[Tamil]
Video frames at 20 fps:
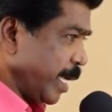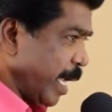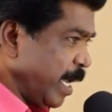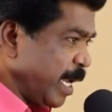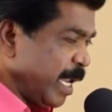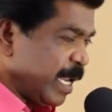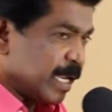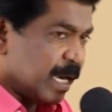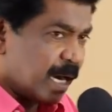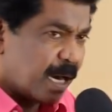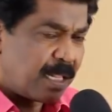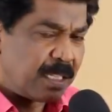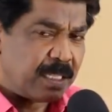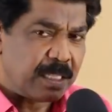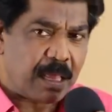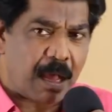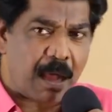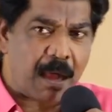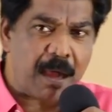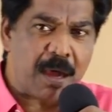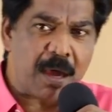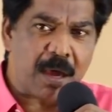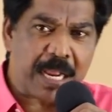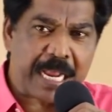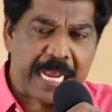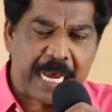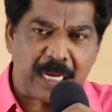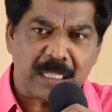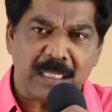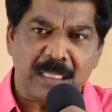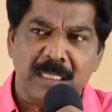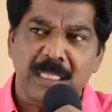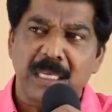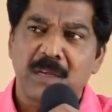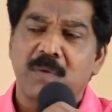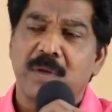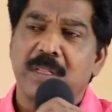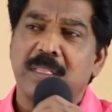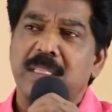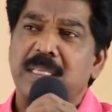என்ன நடந்துதான்
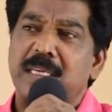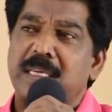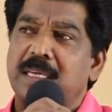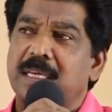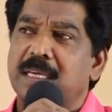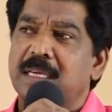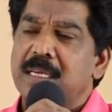கர்த்தர் வந்து